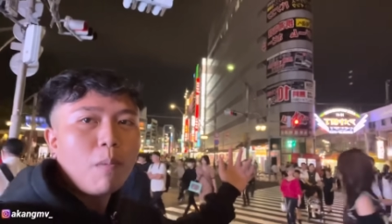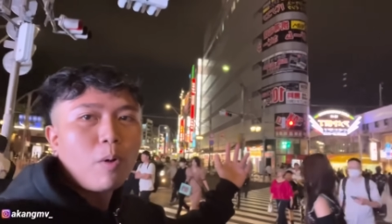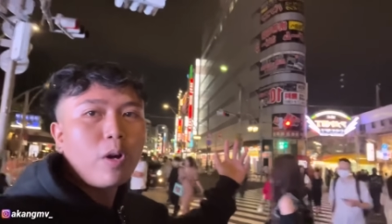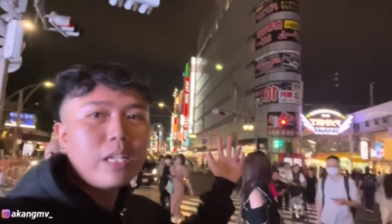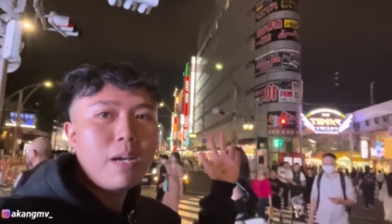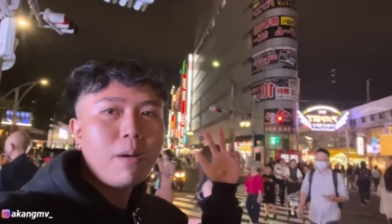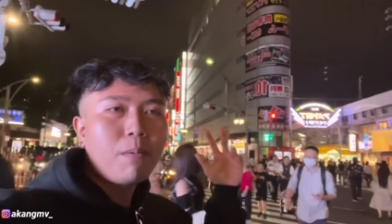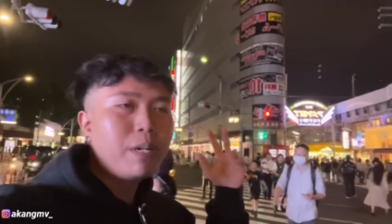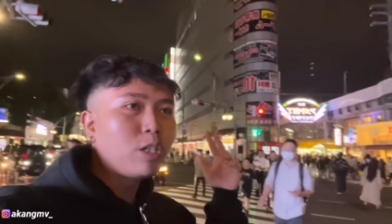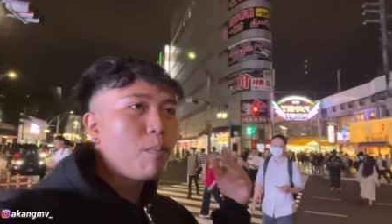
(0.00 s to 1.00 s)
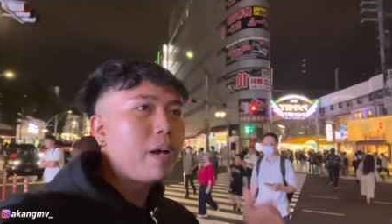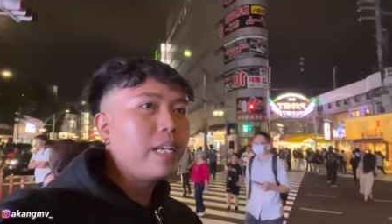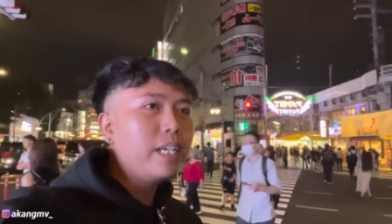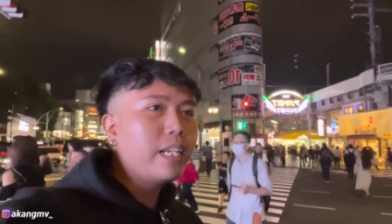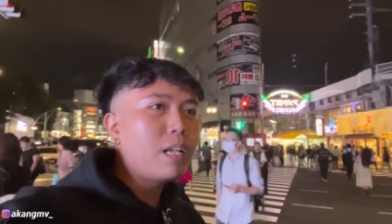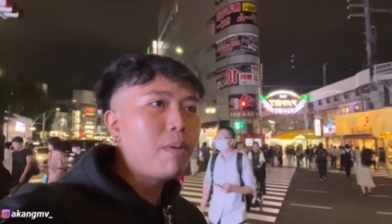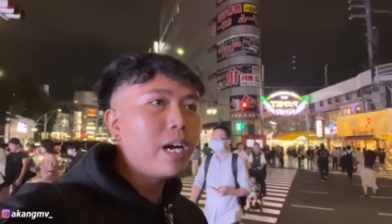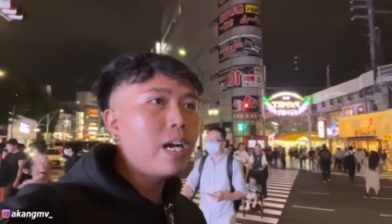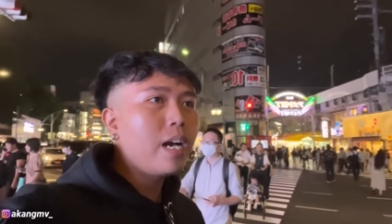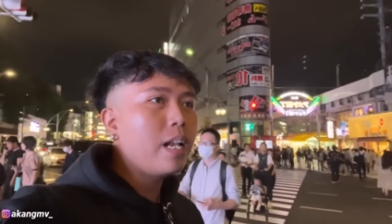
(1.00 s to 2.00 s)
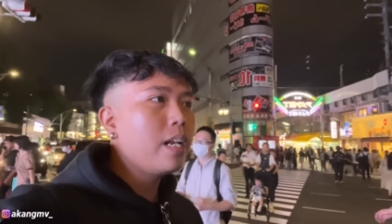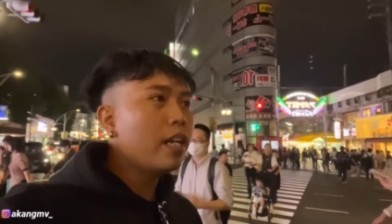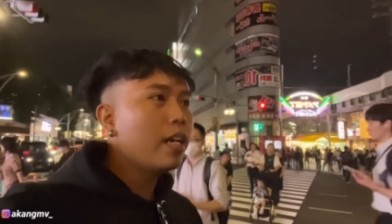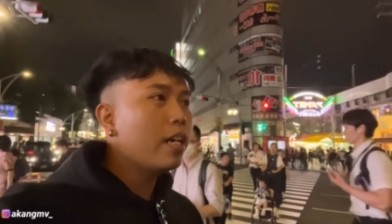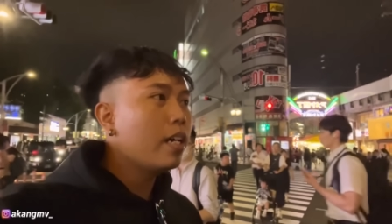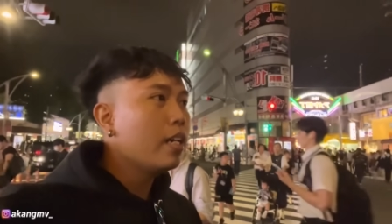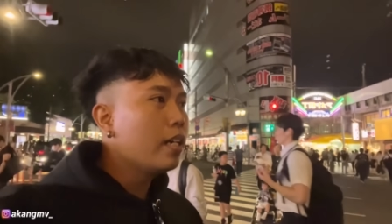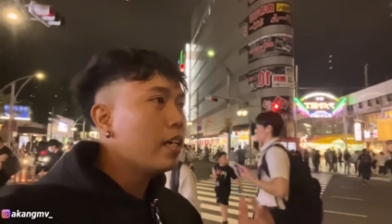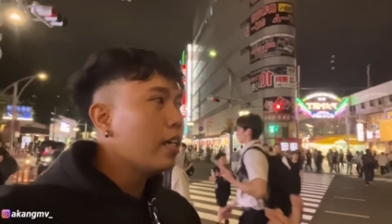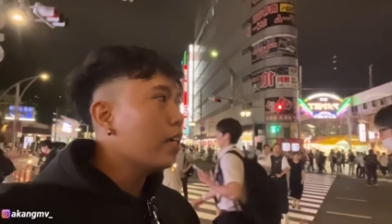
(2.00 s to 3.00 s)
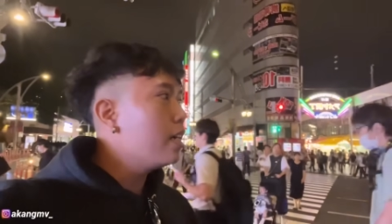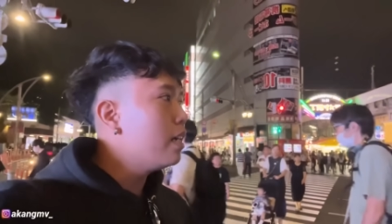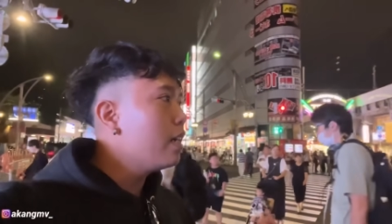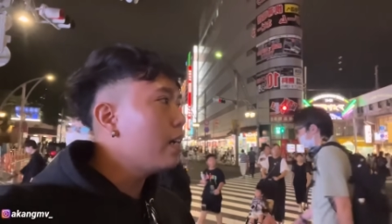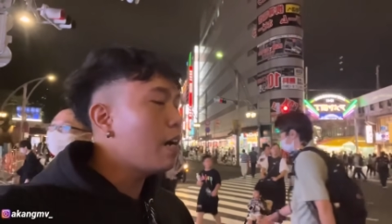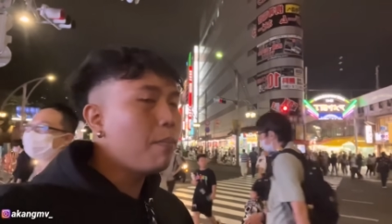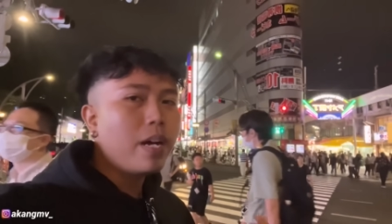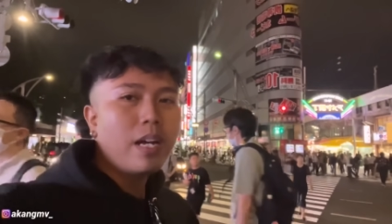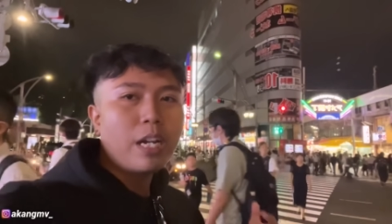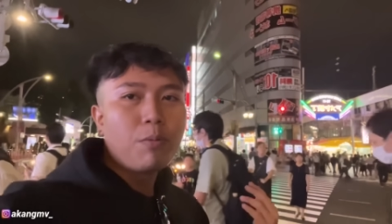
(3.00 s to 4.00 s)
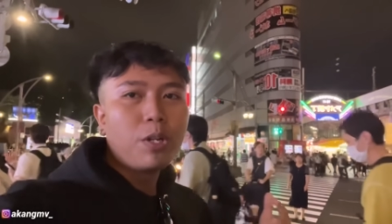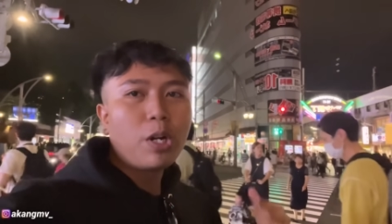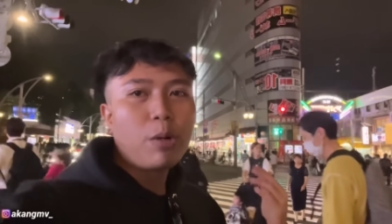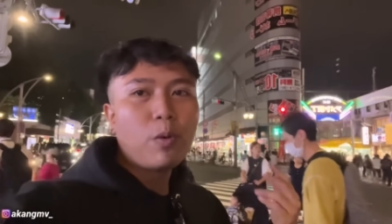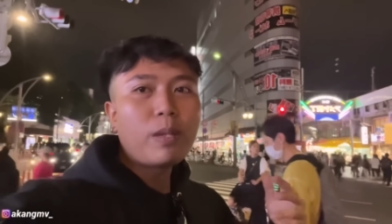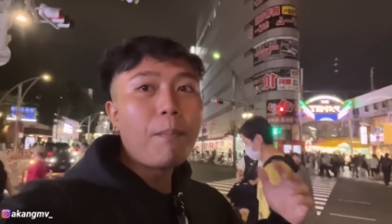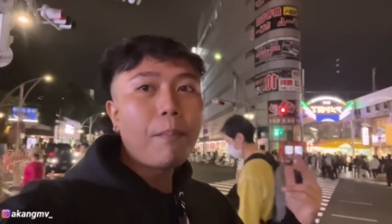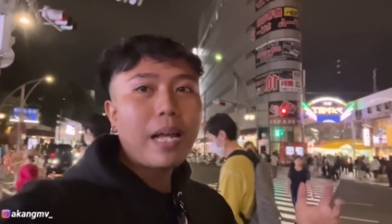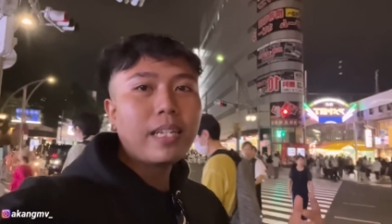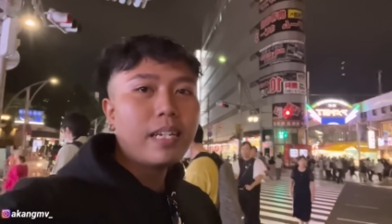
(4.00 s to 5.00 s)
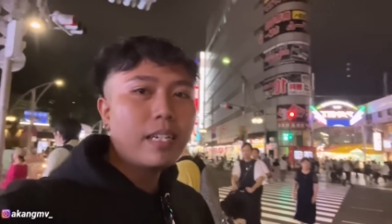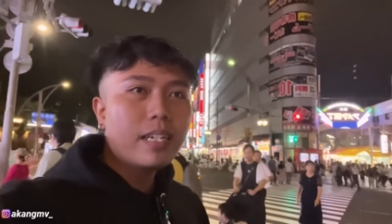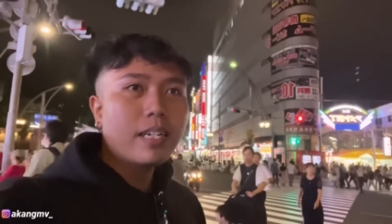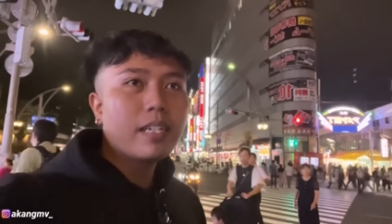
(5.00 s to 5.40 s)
pokoknya besok pagi kita bakal apa review-review tempat ini ya